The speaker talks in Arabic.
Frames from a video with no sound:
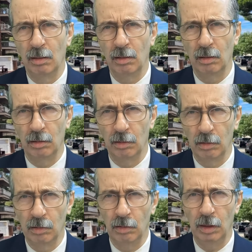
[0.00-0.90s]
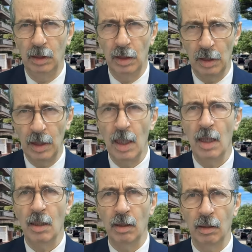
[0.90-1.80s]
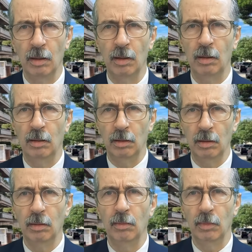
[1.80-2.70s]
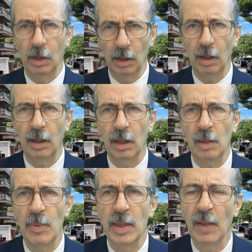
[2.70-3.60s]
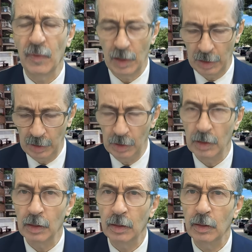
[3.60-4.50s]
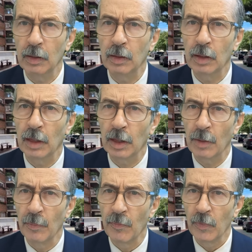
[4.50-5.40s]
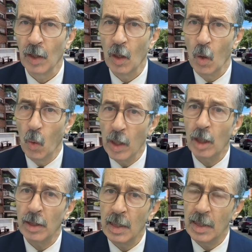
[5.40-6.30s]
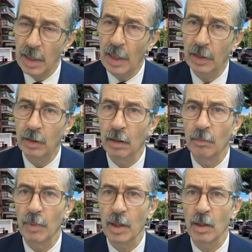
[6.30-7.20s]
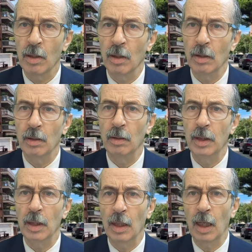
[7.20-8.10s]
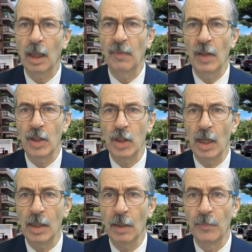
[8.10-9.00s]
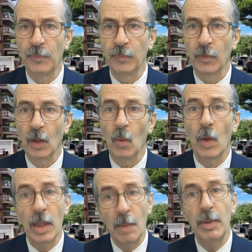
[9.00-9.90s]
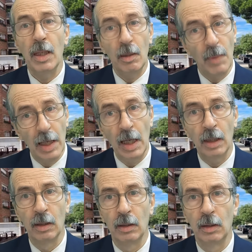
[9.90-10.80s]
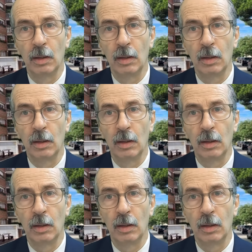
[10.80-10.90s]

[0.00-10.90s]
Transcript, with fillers: آه، اذا هنا كثرت بزاف الهضره وانا كنت مستعد باش ندير حلقه في هذا الشيء هذا واذا بي البارح